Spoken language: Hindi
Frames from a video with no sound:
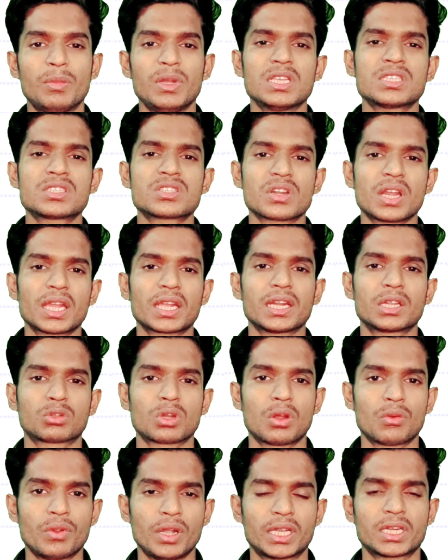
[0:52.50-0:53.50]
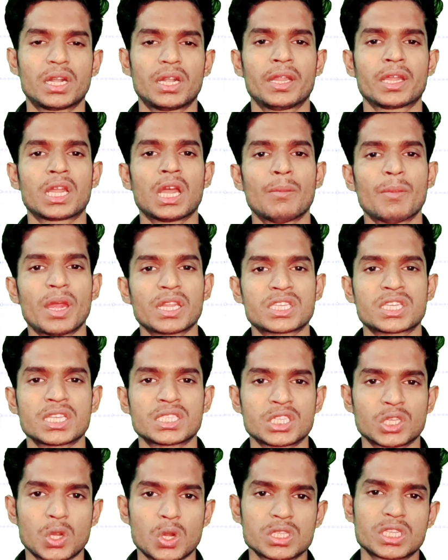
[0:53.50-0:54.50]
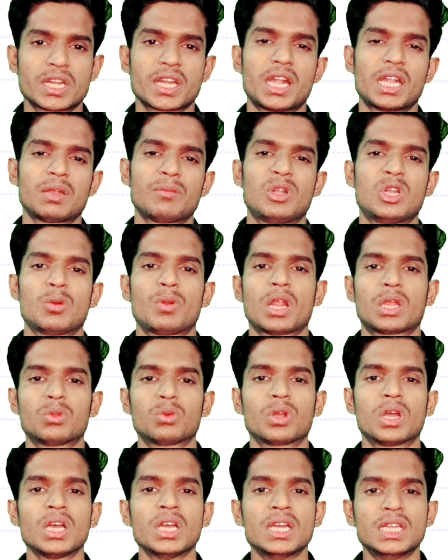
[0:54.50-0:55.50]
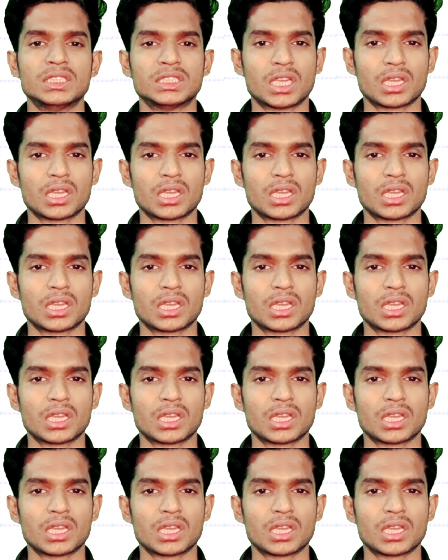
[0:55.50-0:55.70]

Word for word: प्लीज ट्राई करिए थोड़ा वेट करने का मैं अच्छे अच्छे कॉलेज रिगार्डिंग वीडियो बना दूंगा